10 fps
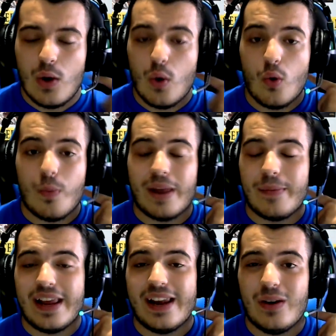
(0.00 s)
Luego, para
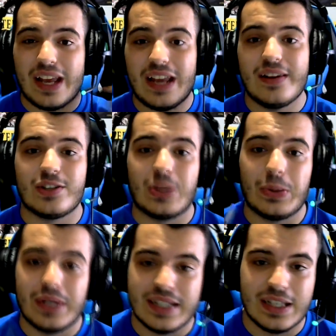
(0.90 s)
pelear en un gimnasio
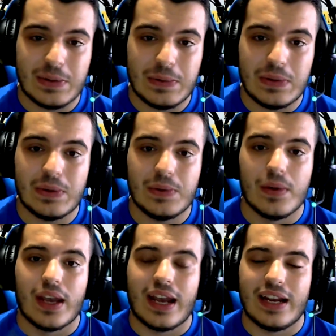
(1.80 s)
de un instituto,
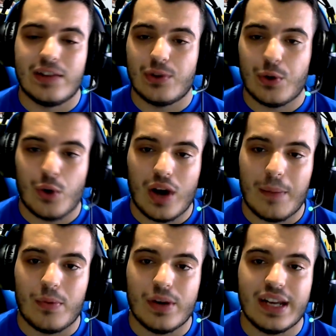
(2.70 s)
en entorno
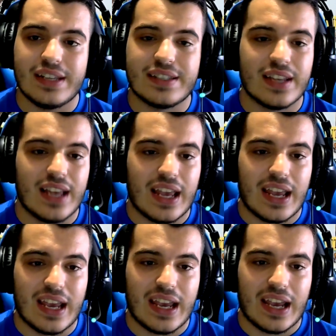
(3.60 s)
japonés,
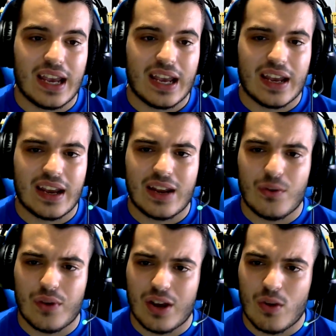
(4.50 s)
eh,
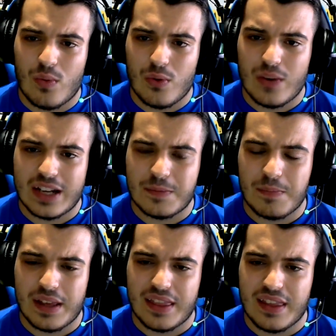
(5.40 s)
creo que como en una
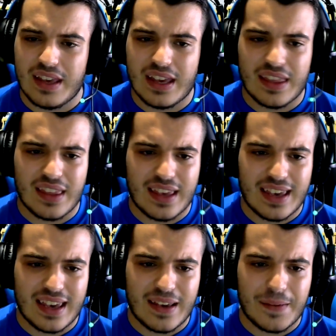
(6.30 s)
especie
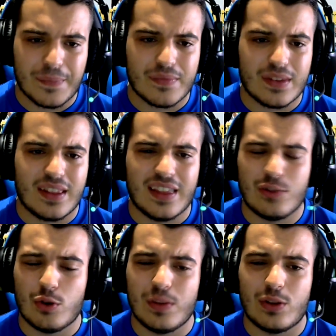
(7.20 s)
de
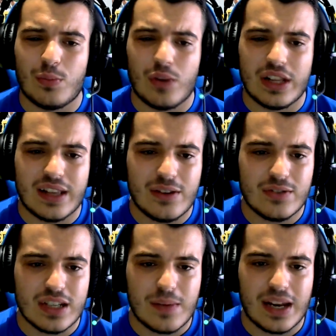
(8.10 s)
centro metropolitano,
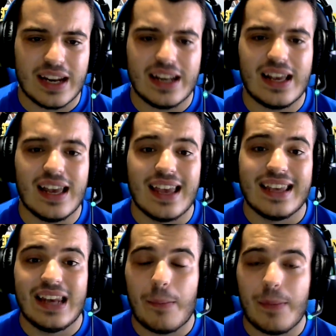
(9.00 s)
se llama la arena,
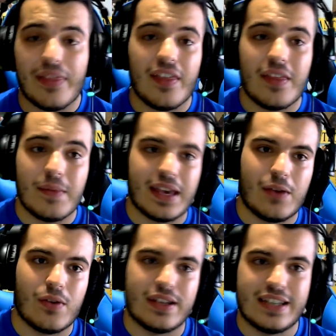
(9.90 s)
y la Plaza de
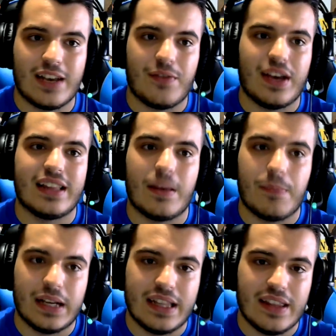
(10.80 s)
México. Así que fíjate,
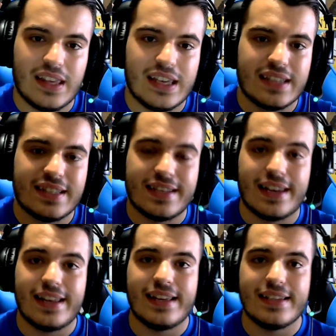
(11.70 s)
aparte de estas
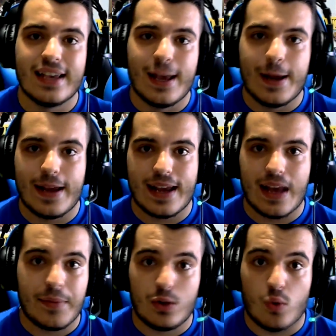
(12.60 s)
arenas eh,
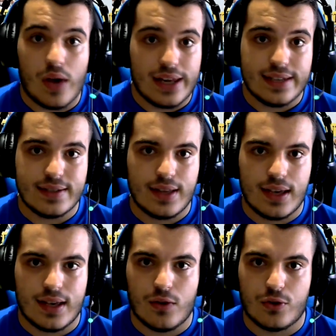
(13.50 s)
habituales
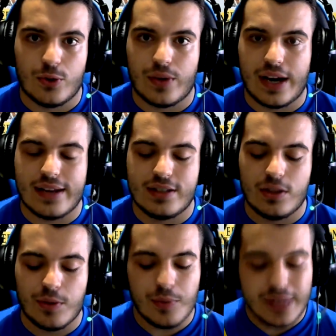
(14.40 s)
de los subreales
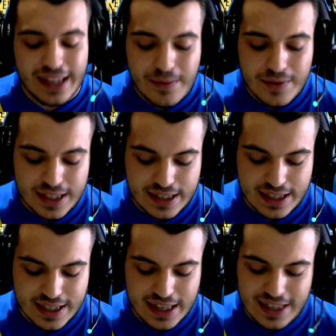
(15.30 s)
de WWE, tenemos
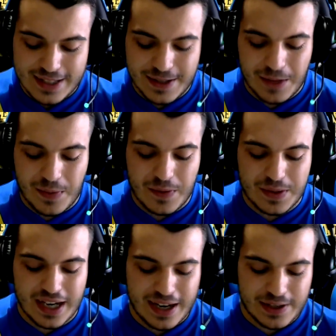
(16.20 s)
estas indies donde
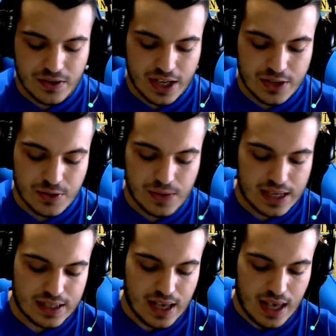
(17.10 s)
podemos crear historias
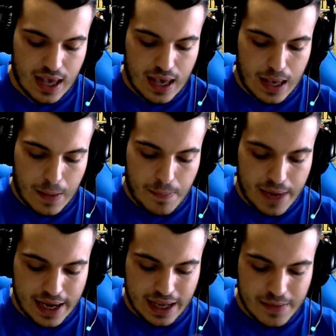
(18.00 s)
chulas.
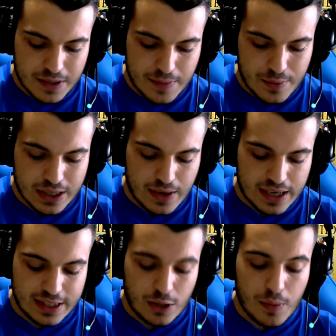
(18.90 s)
Vale, ¿qué más vamos a
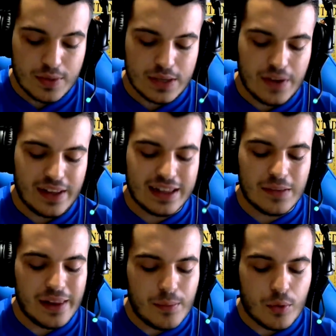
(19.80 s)
hablar, chicos? Vamos a hablar del
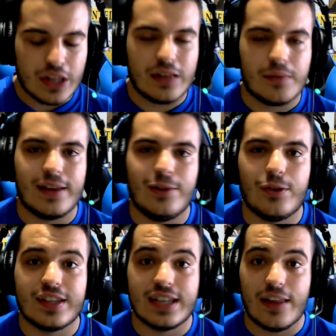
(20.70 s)
tema del Money in the Bank,
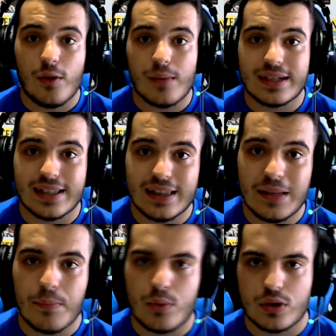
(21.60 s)
donde se le ha dado
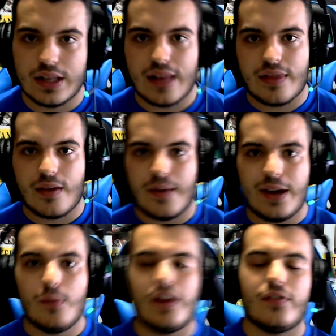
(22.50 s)
bastante importancia,
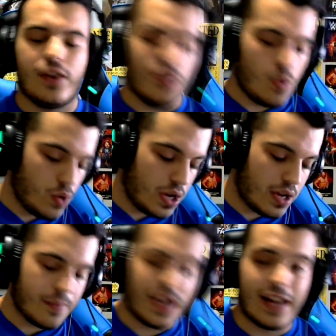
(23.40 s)
¿vale? No me refiero... Uy,
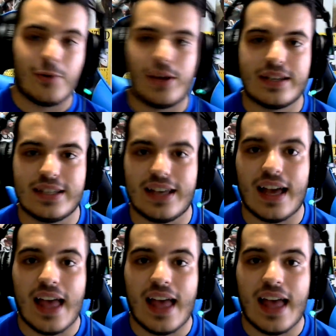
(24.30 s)
que me cargo la silla.